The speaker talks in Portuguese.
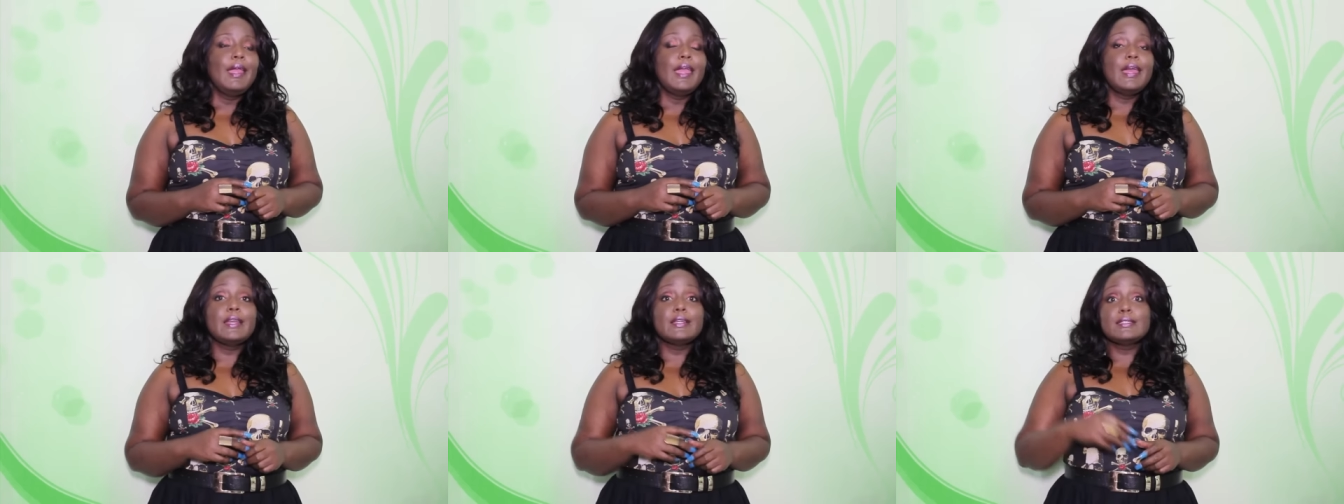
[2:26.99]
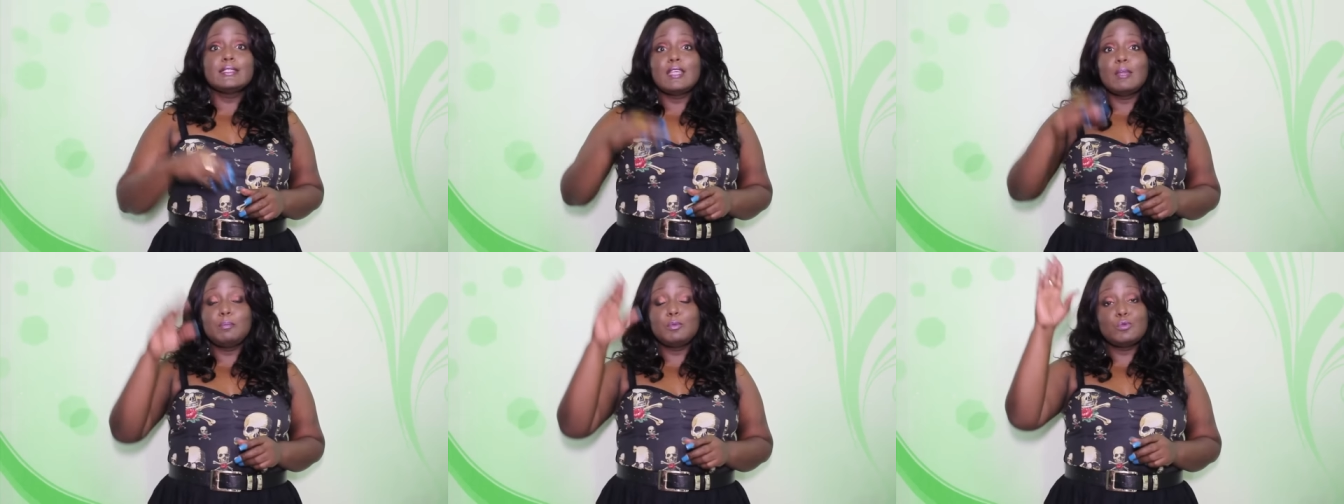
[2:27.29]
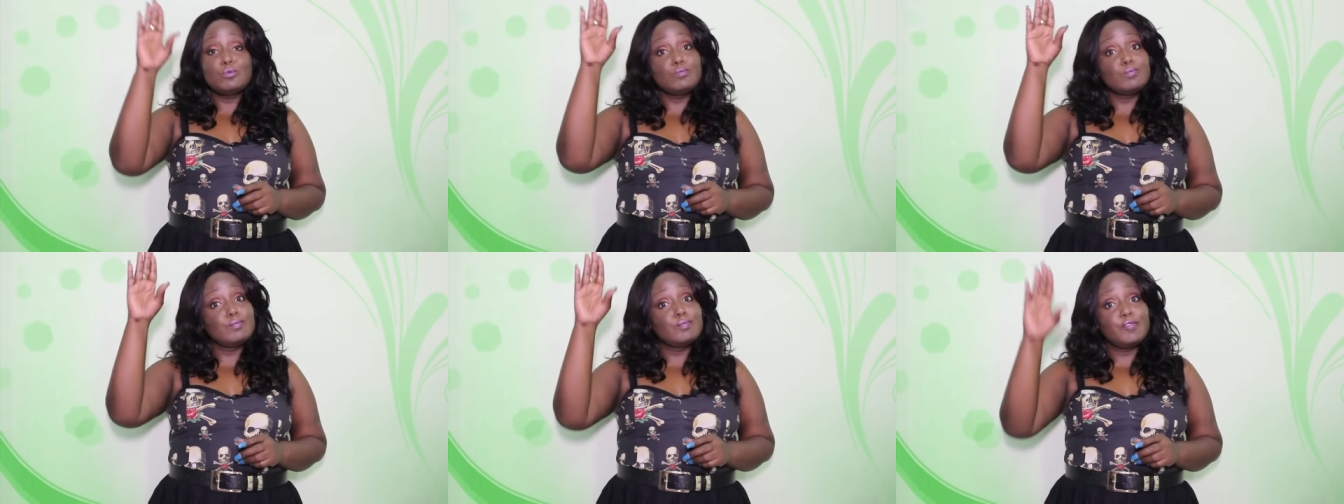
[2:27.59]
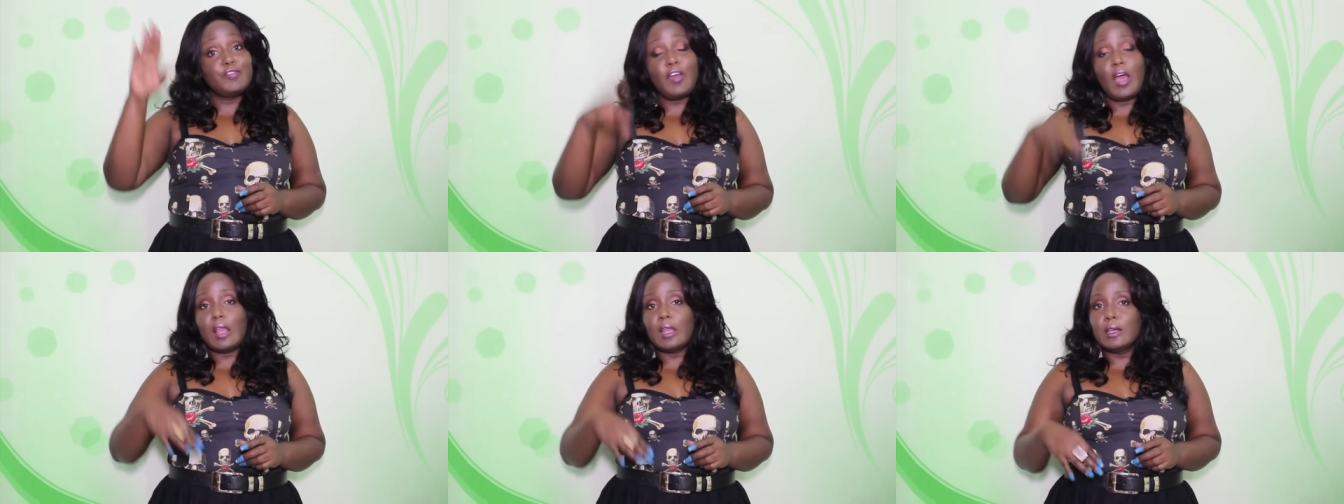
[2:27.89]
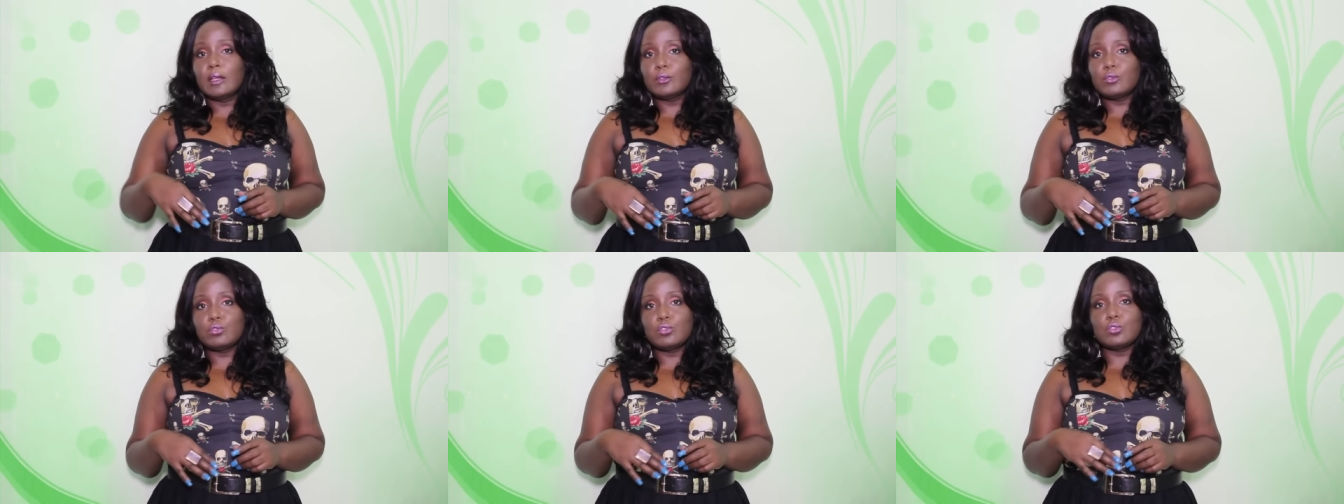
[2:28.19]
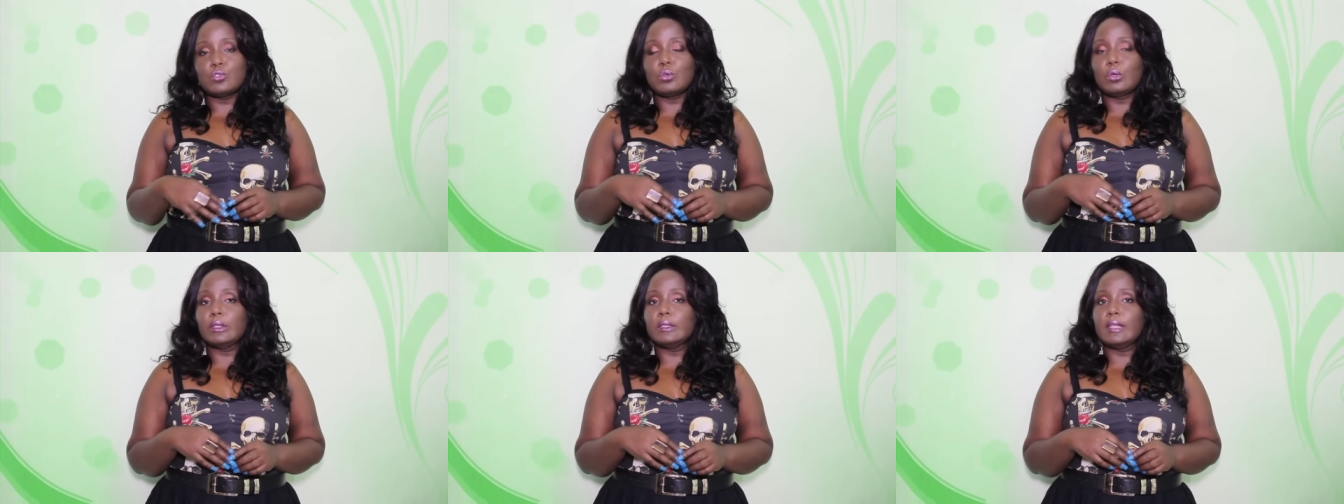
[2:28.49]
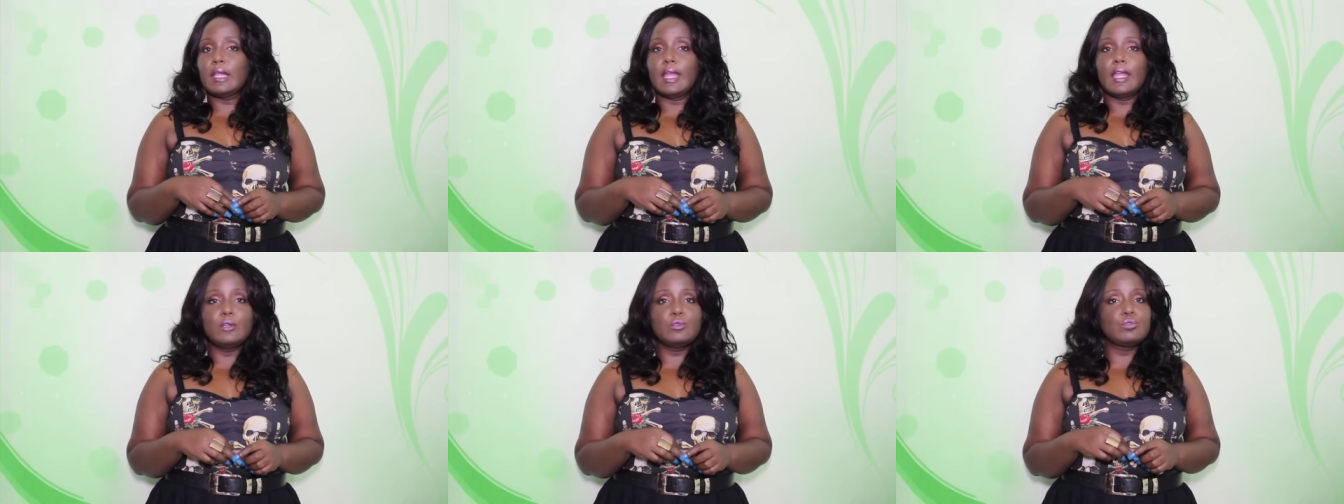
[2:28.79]
era sempre falando de
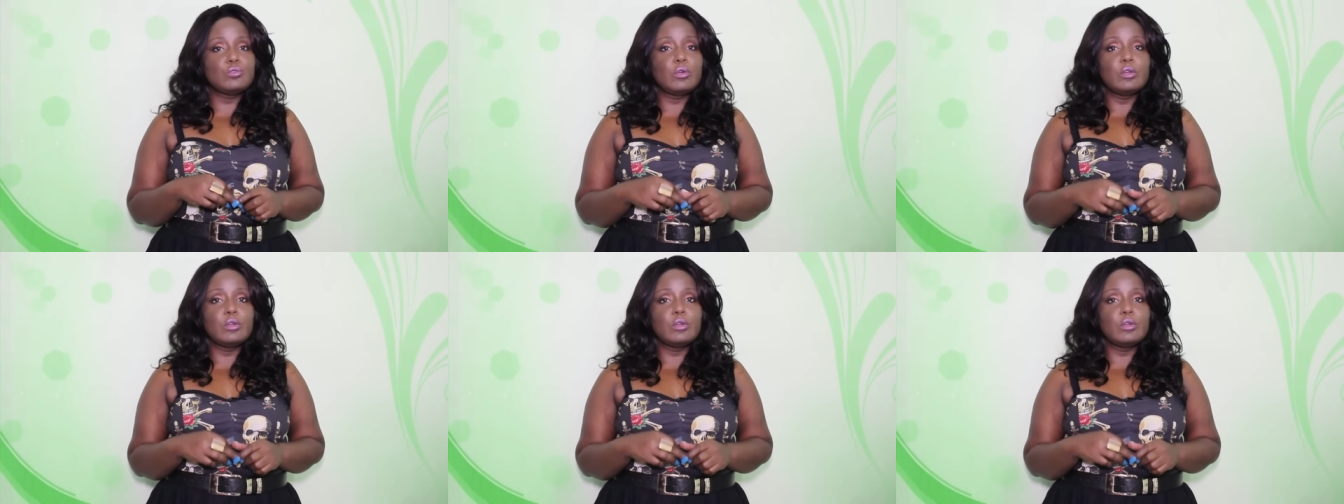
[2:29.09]
sorteio,